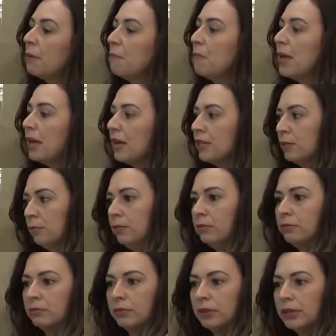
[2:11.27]

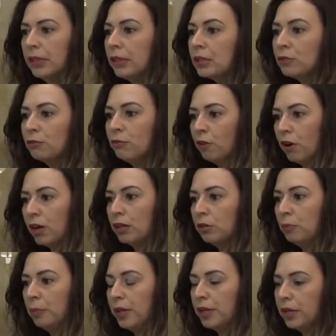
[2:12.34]
mesmo estando fora do
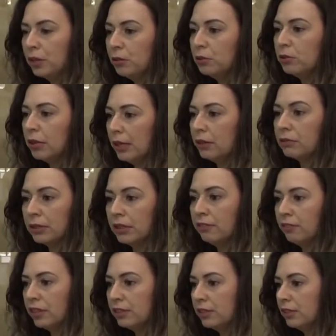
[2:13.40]
período, né, não tendo
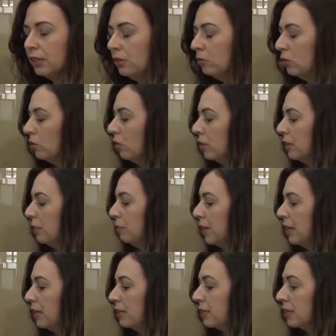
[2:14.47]
vencido os 12
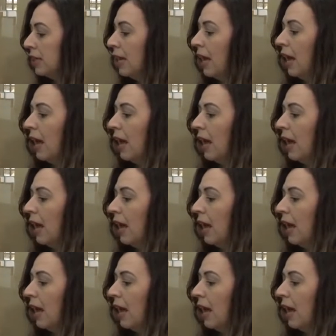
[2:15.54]
meses.